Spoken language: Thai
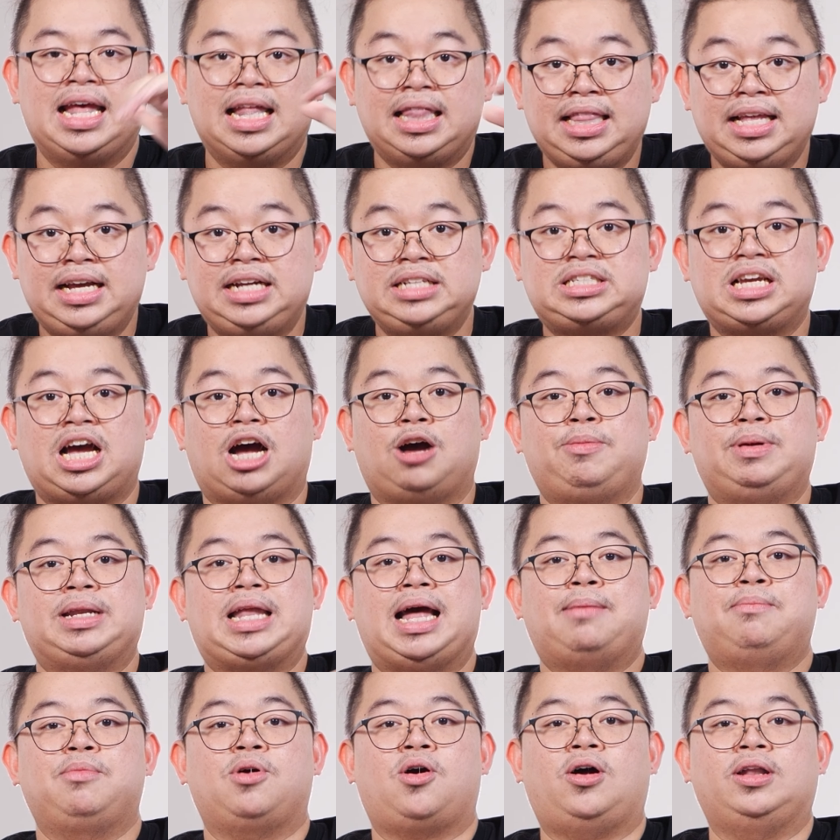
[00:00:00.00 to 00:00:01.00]
หรือจะเอาไป
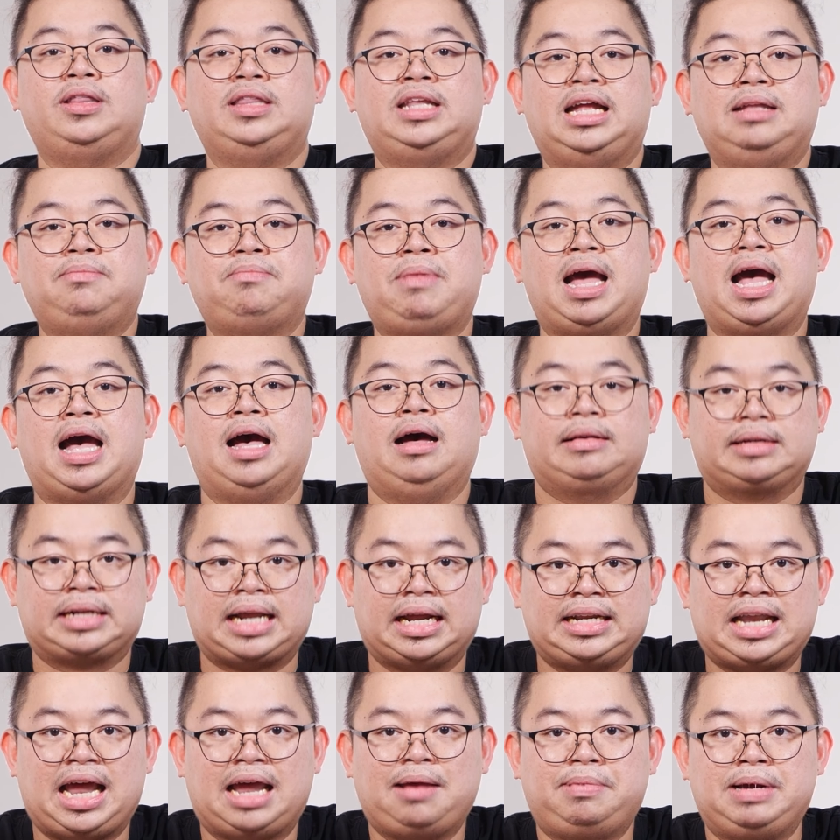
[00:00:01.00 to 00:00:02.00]
ทำคอนเทนต์ไปหา
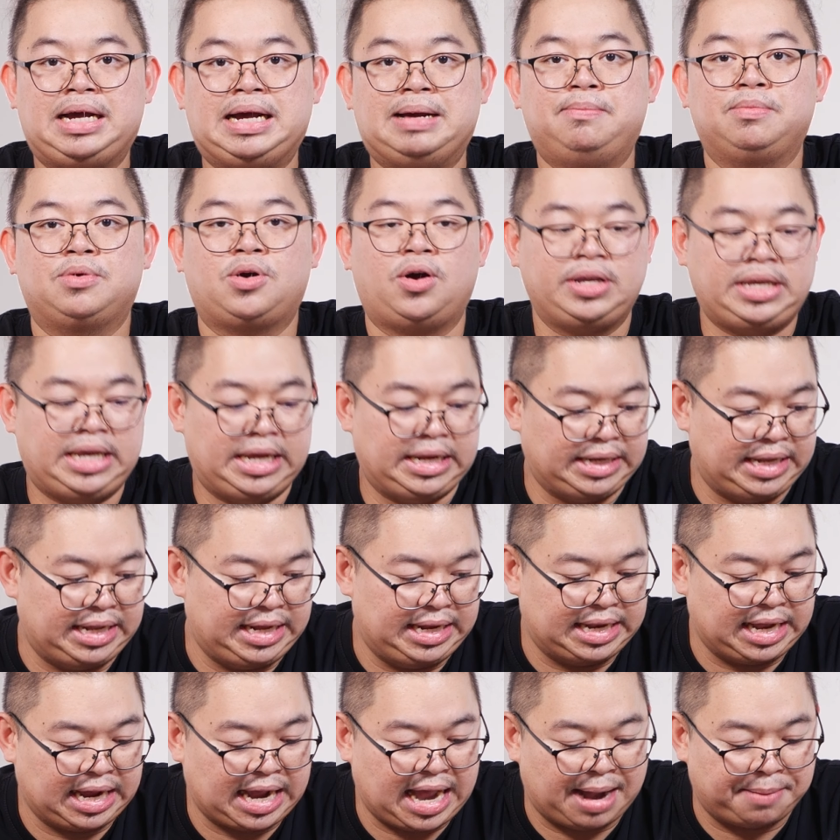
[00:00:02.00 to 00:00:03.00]
รายได้เพิ่มก็ยิ่งดี
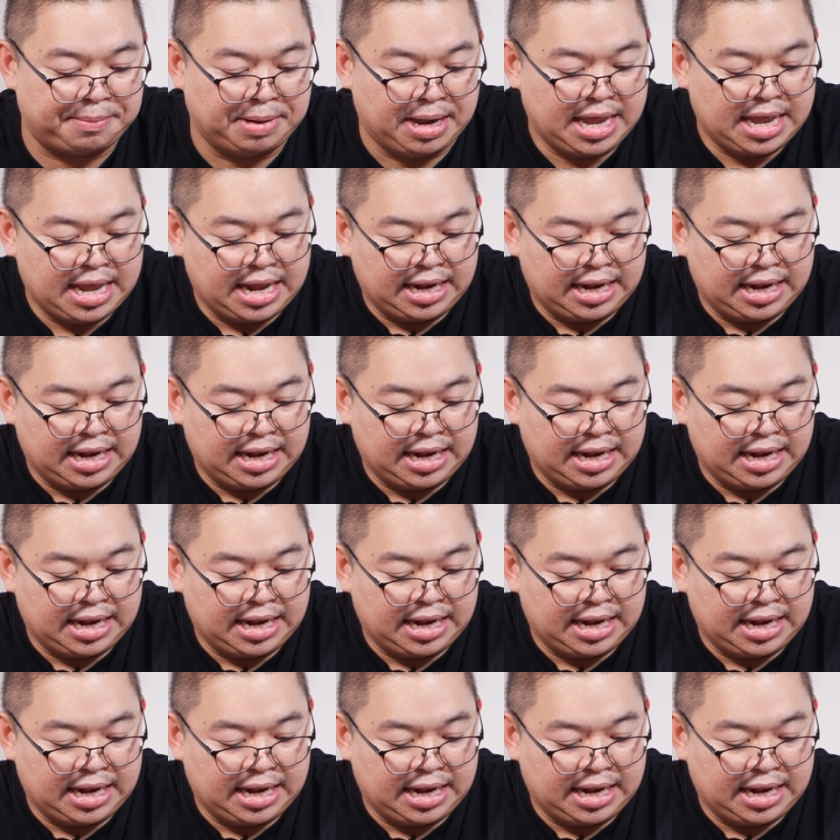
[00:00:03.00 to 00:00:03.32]
นะครับ